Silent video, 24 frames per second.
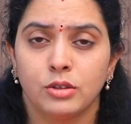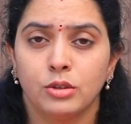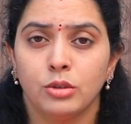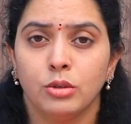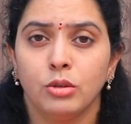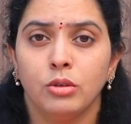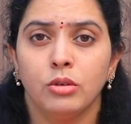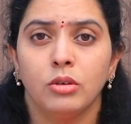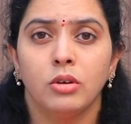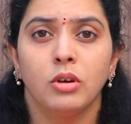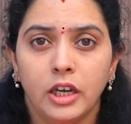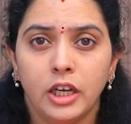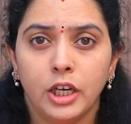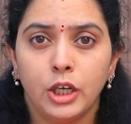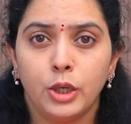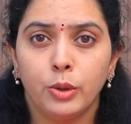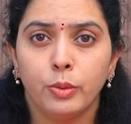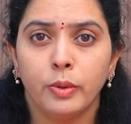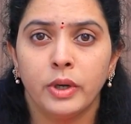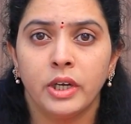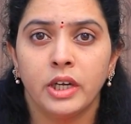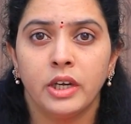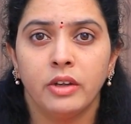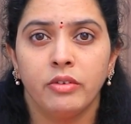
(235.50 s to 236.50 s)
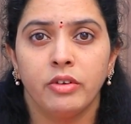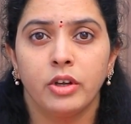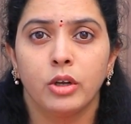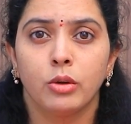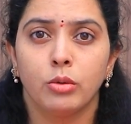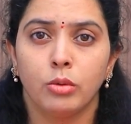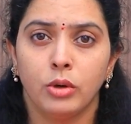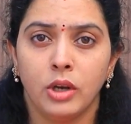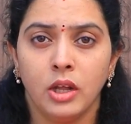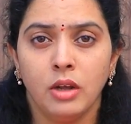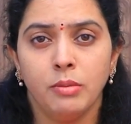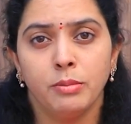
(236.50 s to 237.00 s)
సో ఇటువంటివి
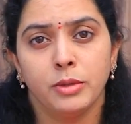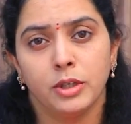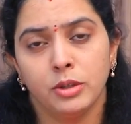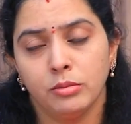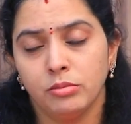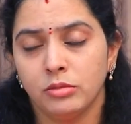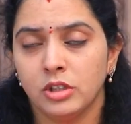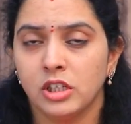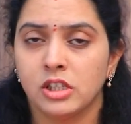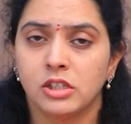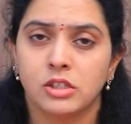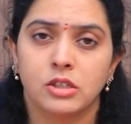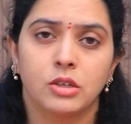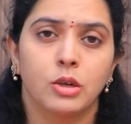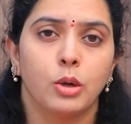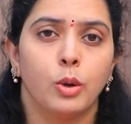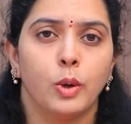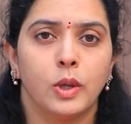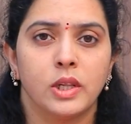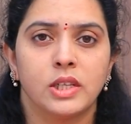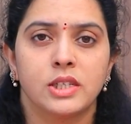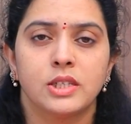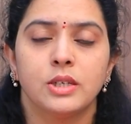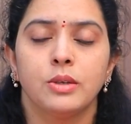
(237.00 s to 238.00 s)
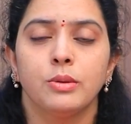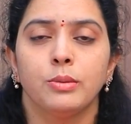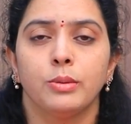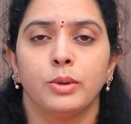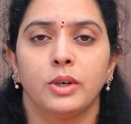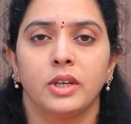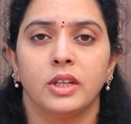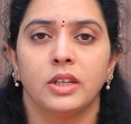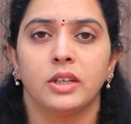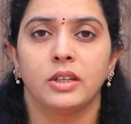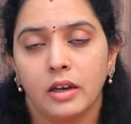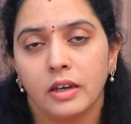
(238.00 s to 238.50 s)
కూడా మనం తెలుసుకోవాల్సి
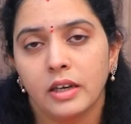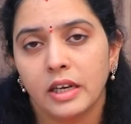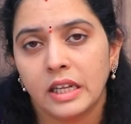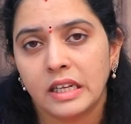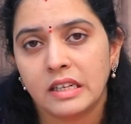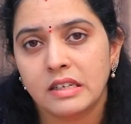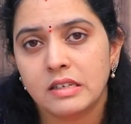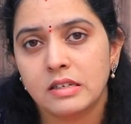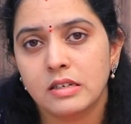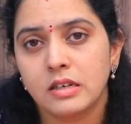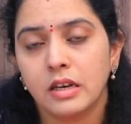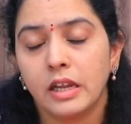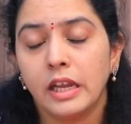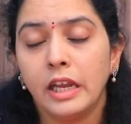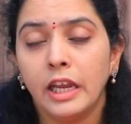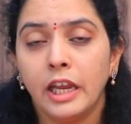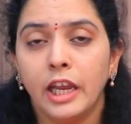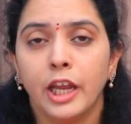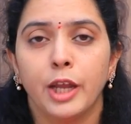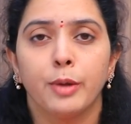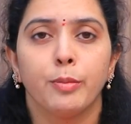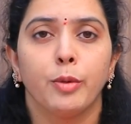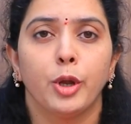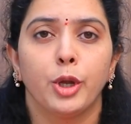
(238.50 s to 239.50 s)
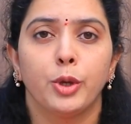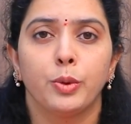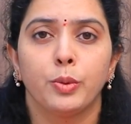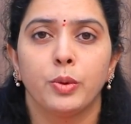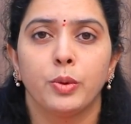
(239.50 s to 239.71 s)
ఉంటుంది నెక్స్ట్ ఇంకేమై